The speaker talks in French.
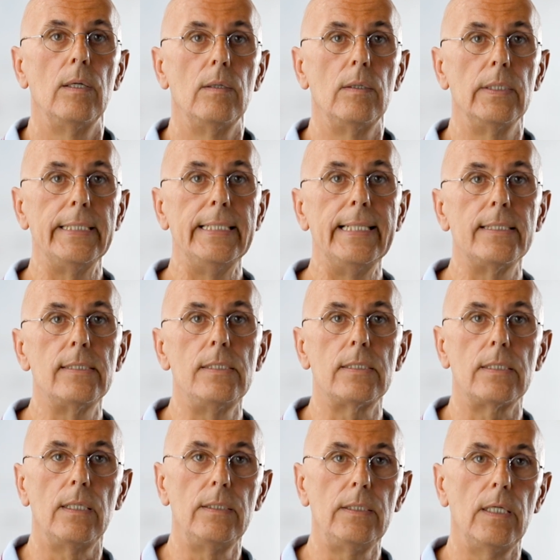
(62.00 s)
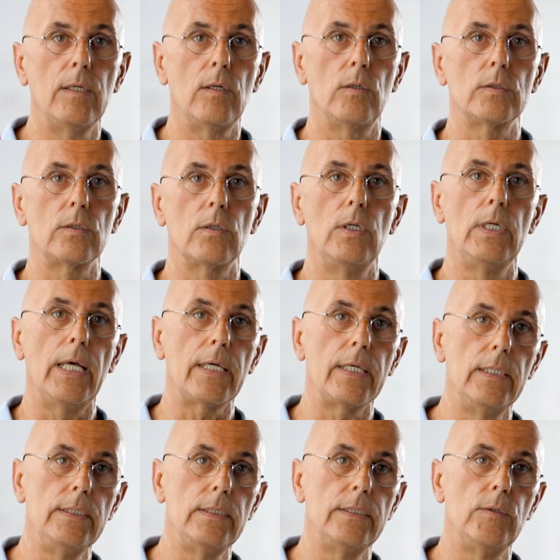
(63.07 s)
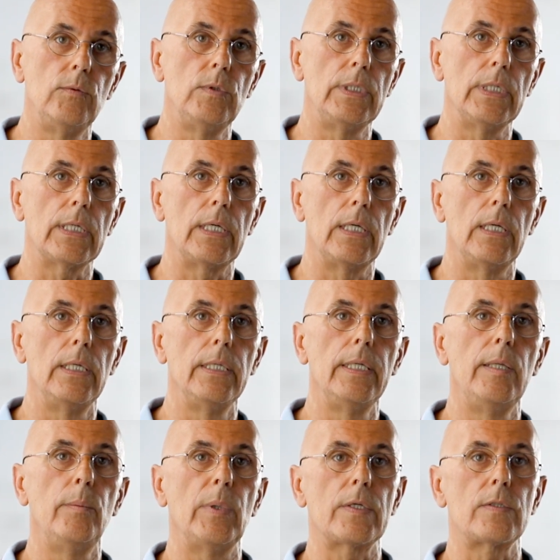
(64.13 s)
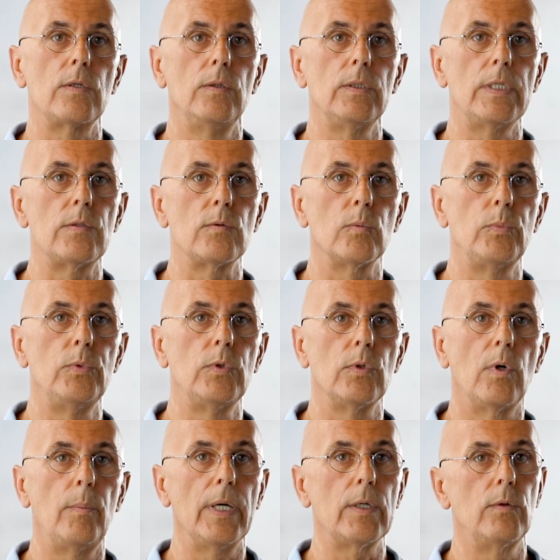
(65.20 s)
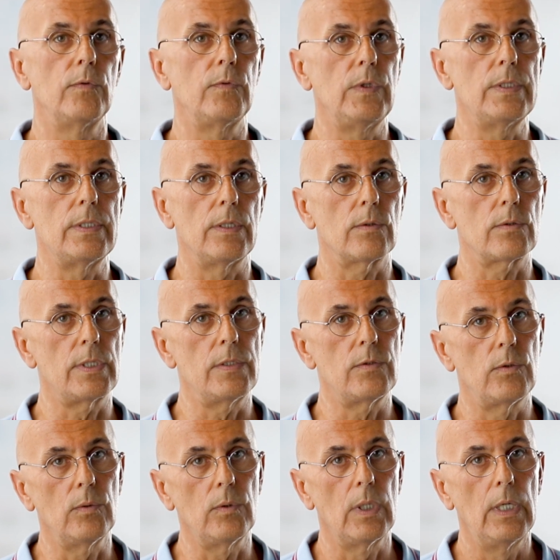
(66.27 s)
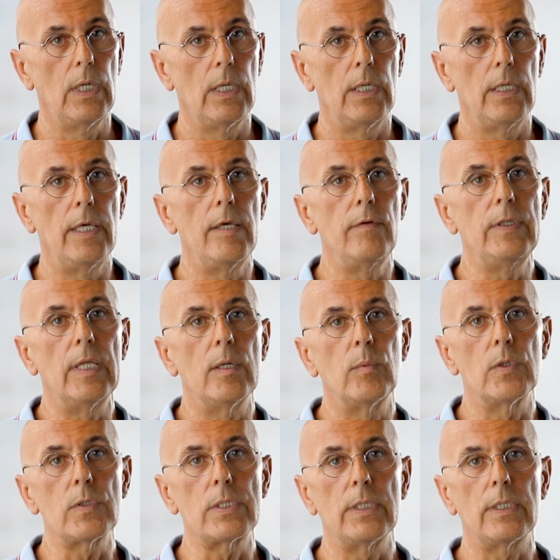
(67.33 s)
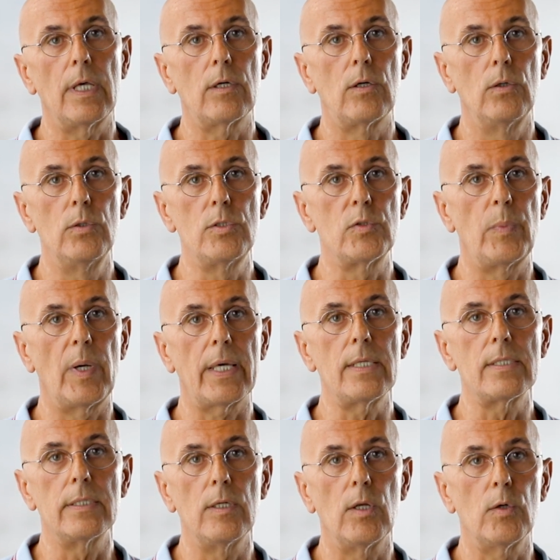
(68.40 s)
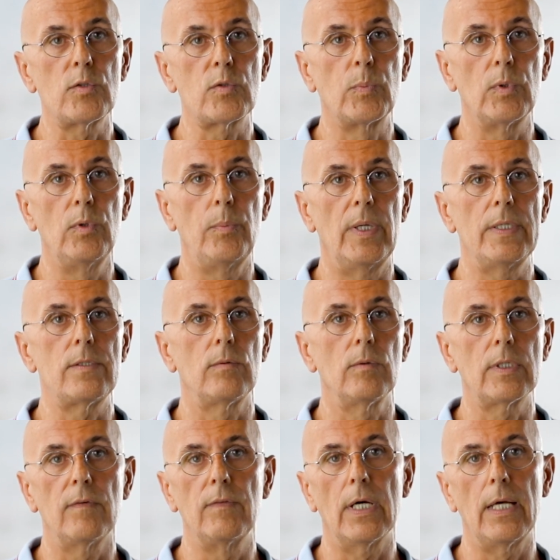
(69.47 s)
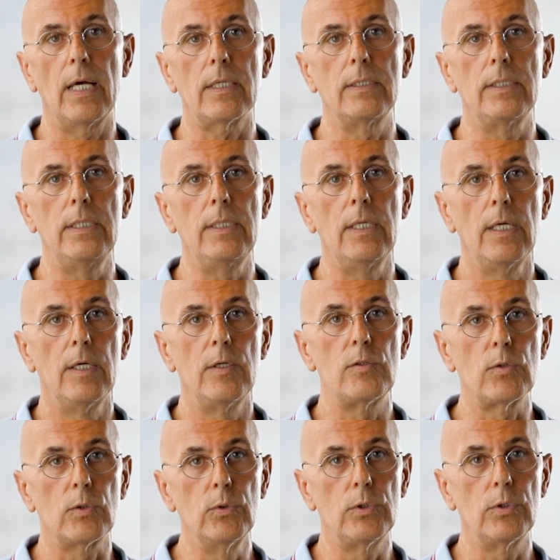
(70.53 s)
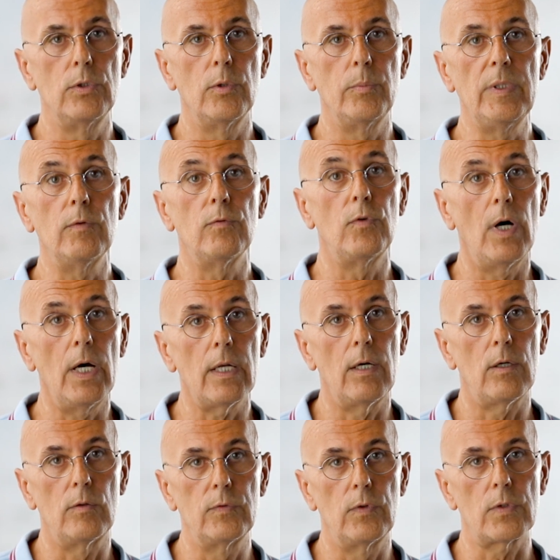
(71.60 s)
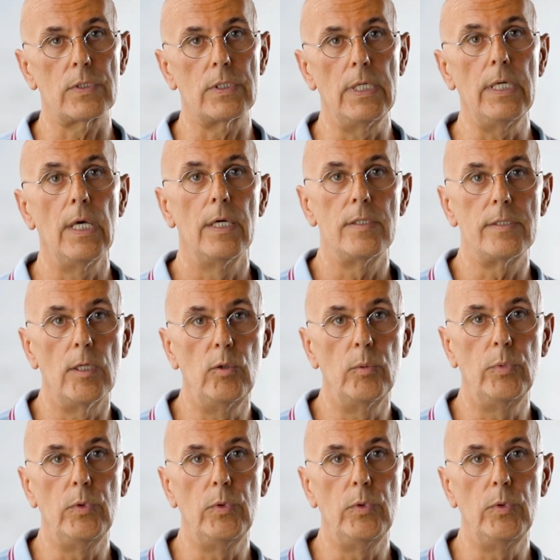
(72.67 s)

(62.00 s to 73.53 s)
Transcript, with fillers: euh, il existe un lien entre la réalité du terrain et les personnes qui sont plutôt en back-office et en gestion. Et évidemment, c'est un coach par excellence pour le patient qui va garder son autonomie, voire la renforcer. C'est le